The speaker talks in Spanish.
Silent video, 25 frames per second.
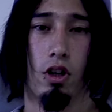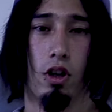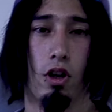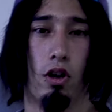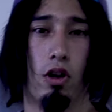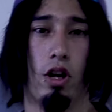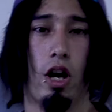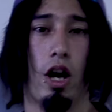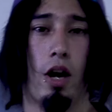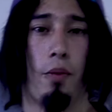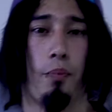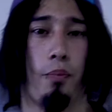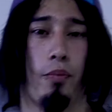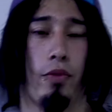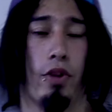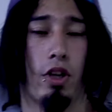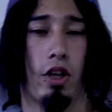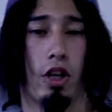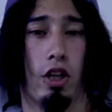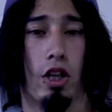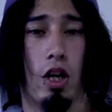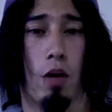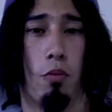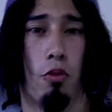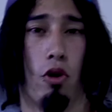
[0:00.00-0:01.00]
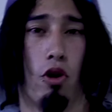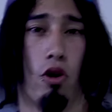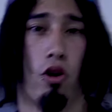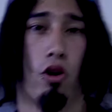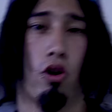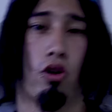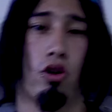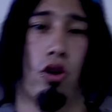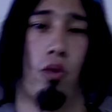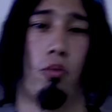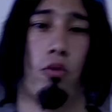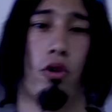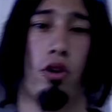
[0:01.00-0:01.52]
Hola,
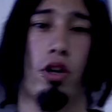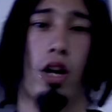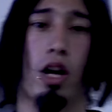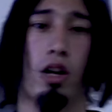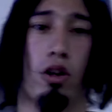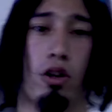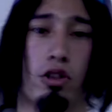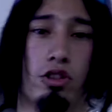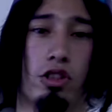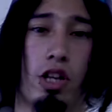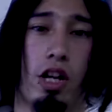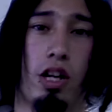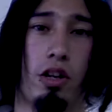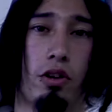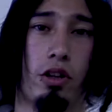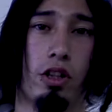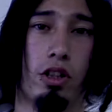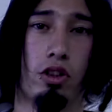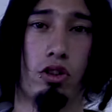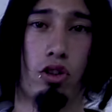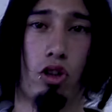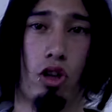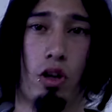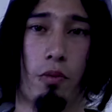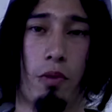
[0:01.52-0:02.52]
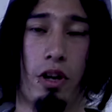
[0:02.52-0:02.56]
queríamos convocarlos al evento de